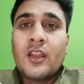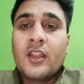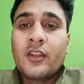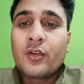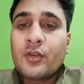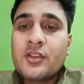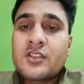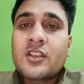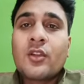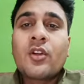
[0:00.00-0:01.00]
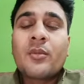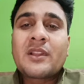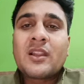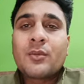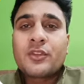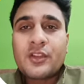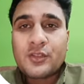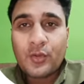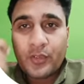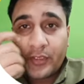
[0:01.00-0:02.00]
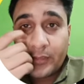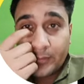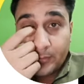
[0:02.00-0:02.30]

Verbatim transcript: देखो स्टेनो का मतलब होता है शॉर्ट एंड